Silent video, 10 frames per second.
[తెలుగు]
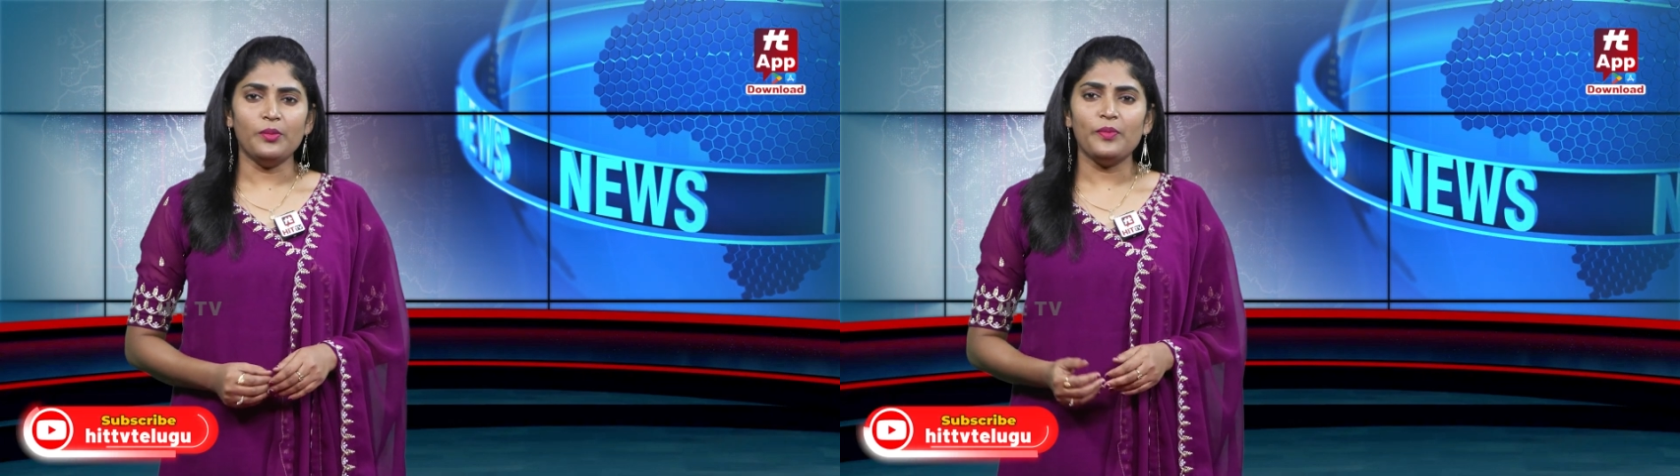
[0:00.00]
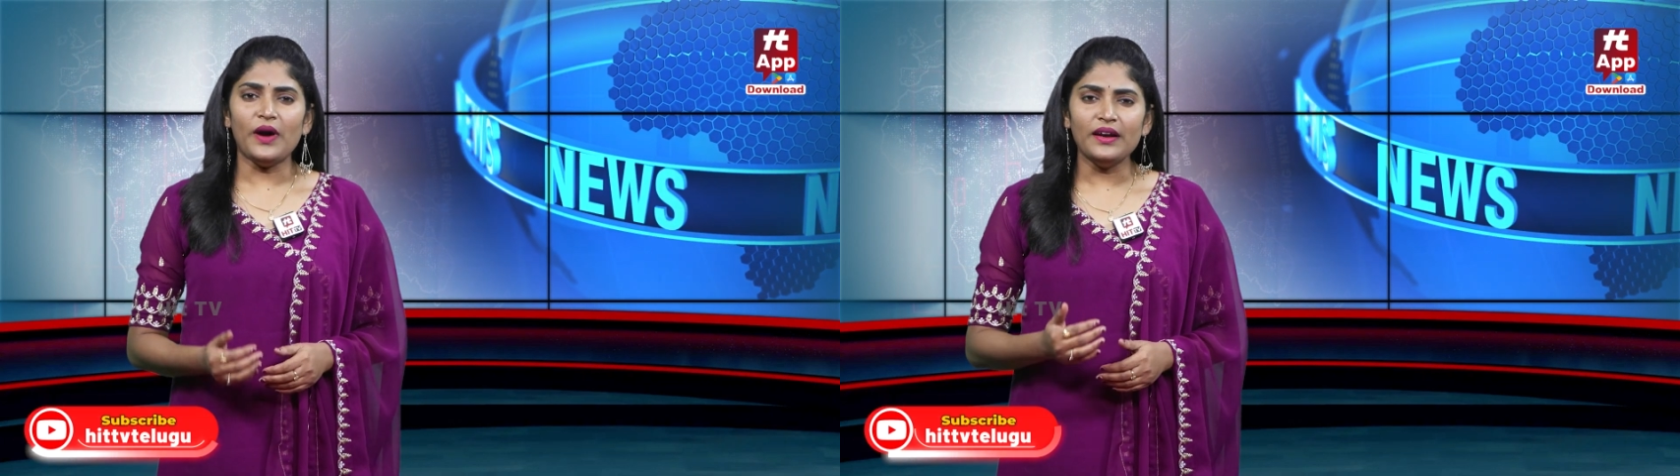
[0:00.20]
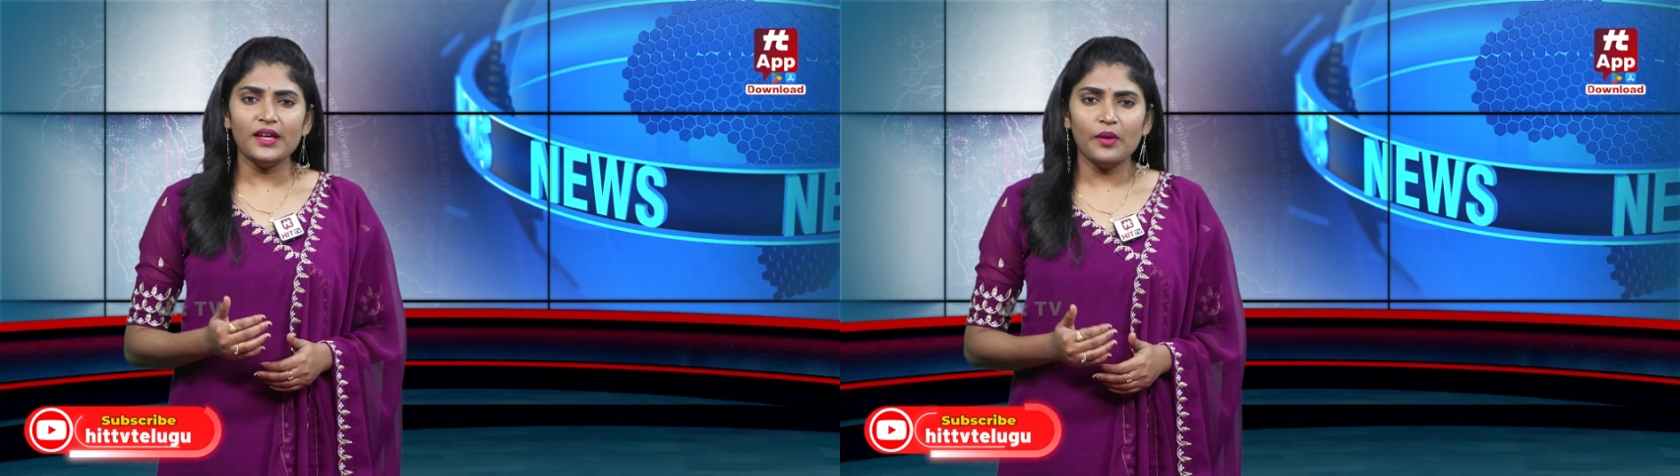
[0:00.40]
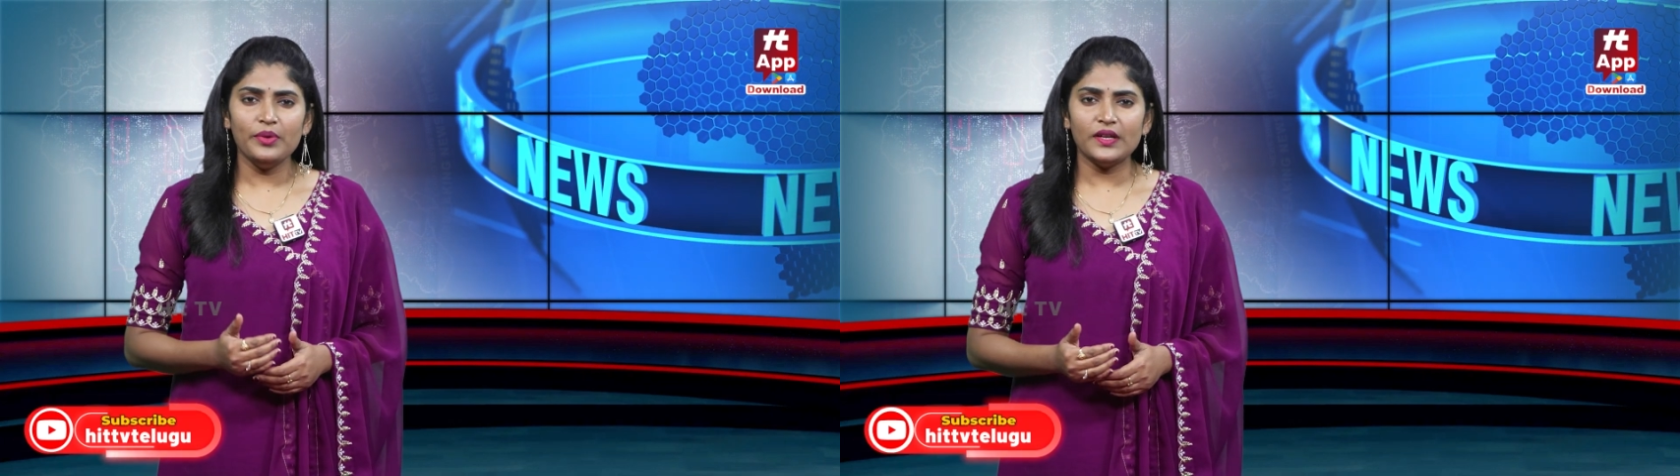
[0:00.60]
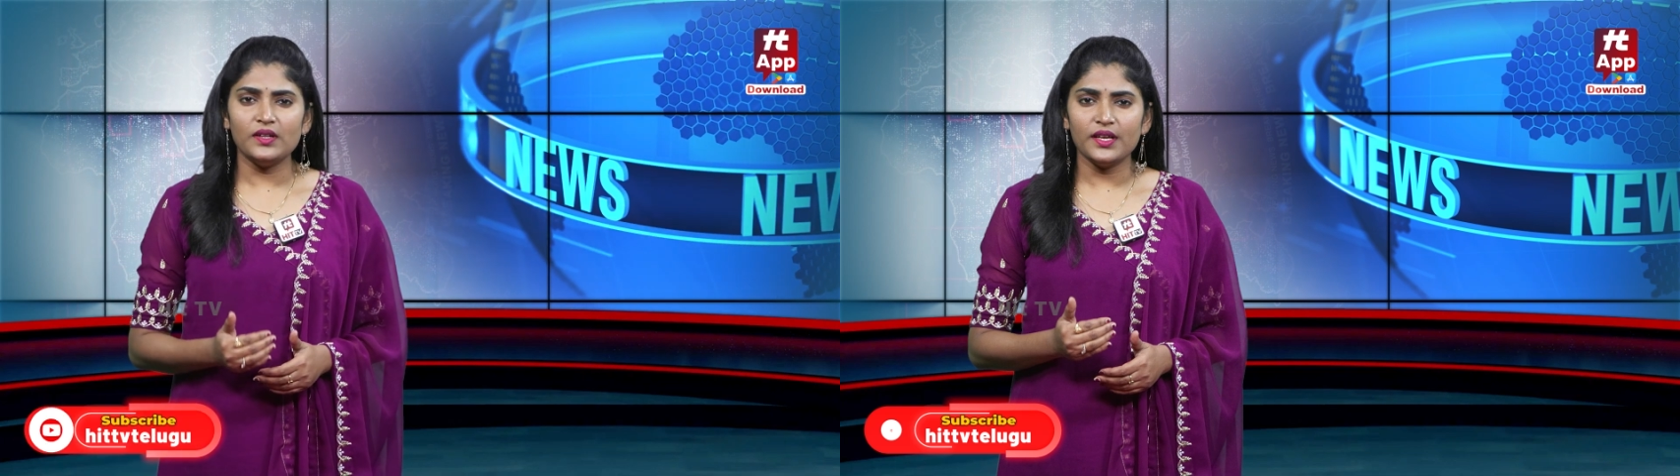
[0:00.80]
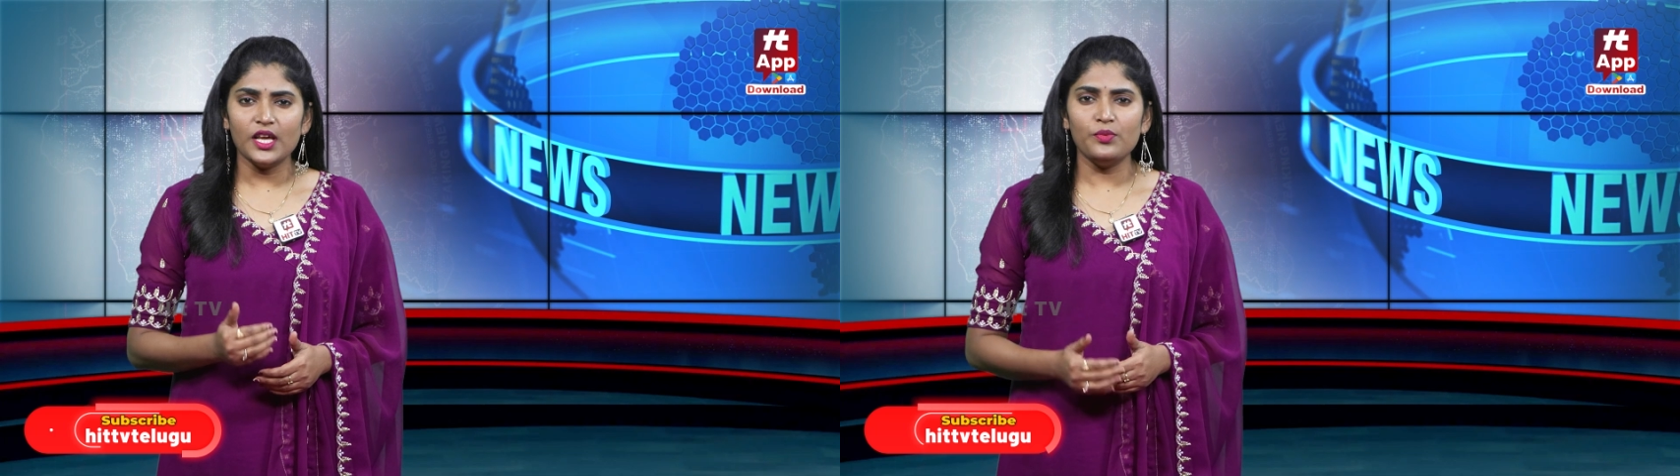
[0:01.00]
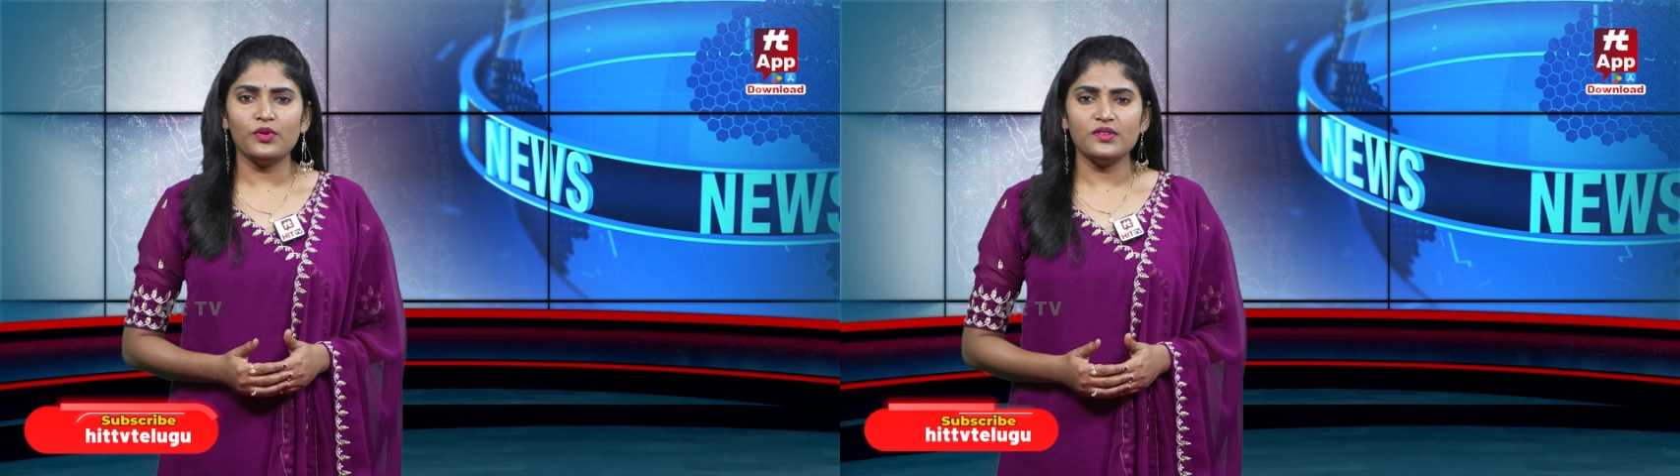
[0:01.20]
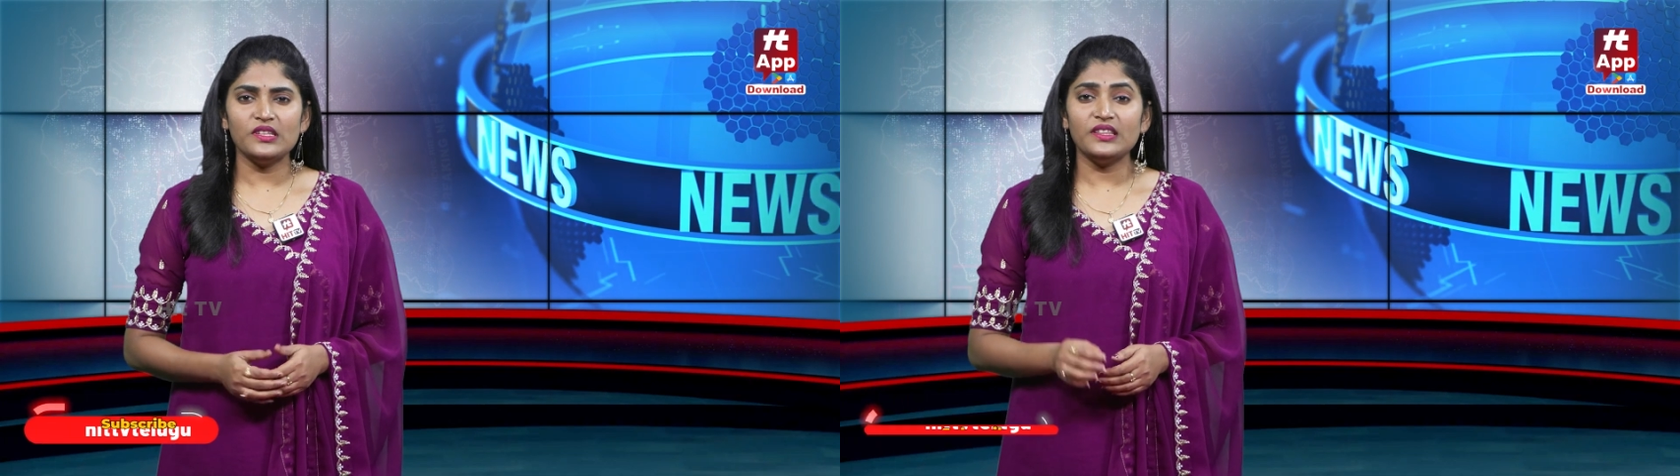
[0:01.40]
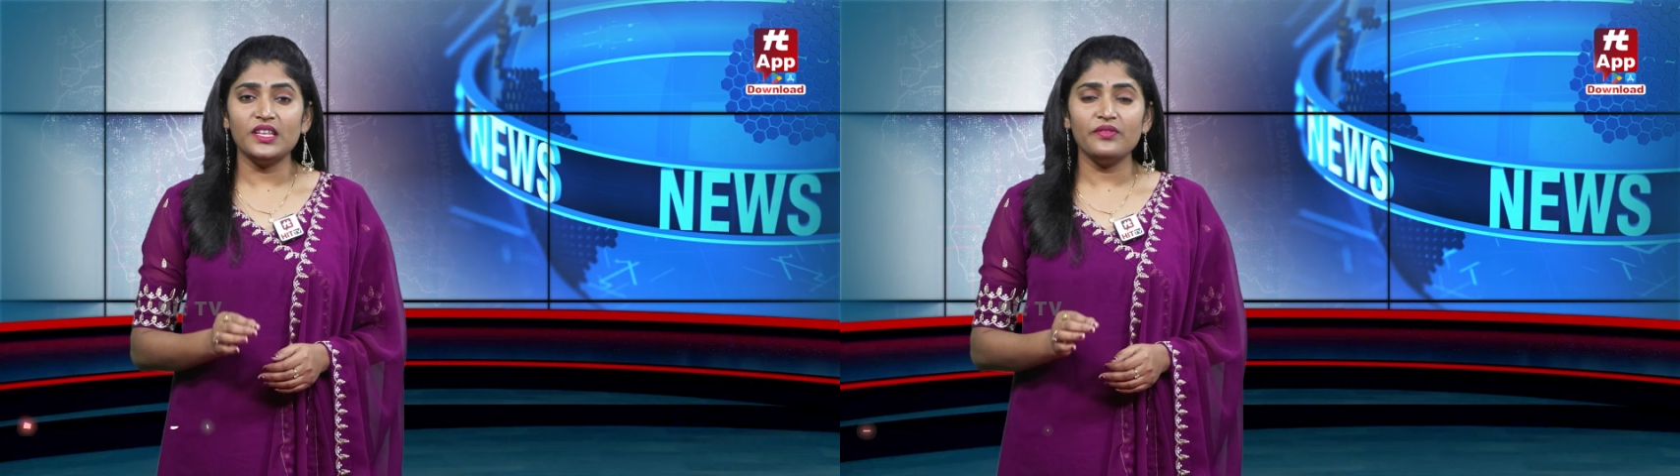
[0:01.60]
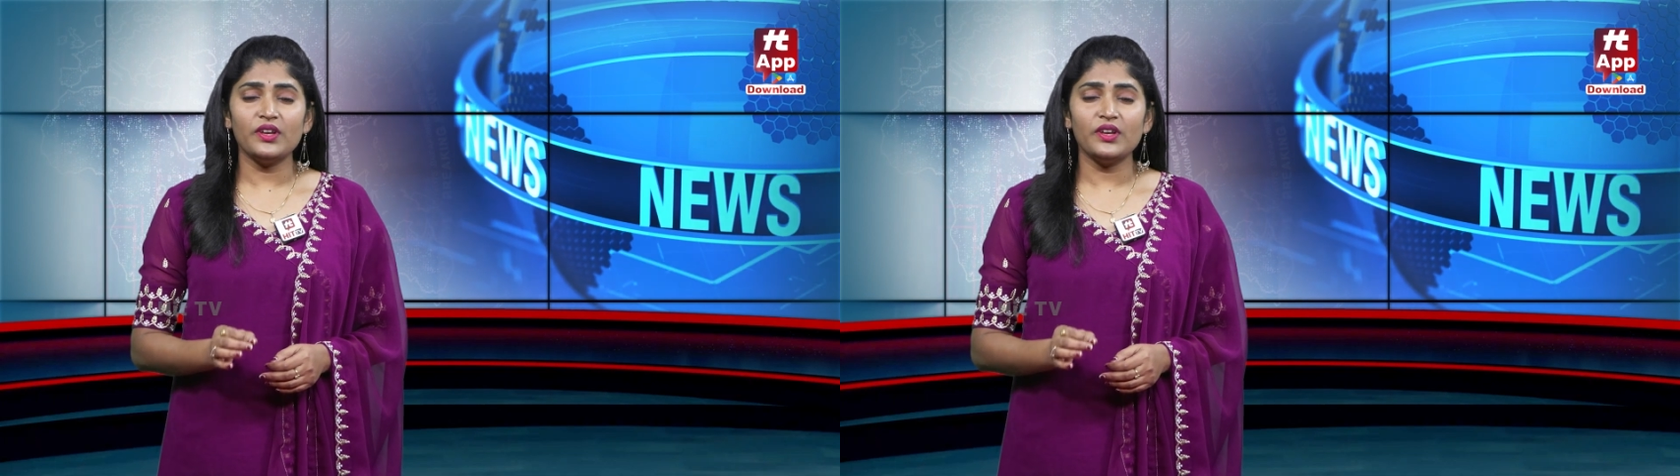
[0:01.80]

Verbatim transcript: తమ పార్టీ అభ్యర్థుల గెలుపు కోసం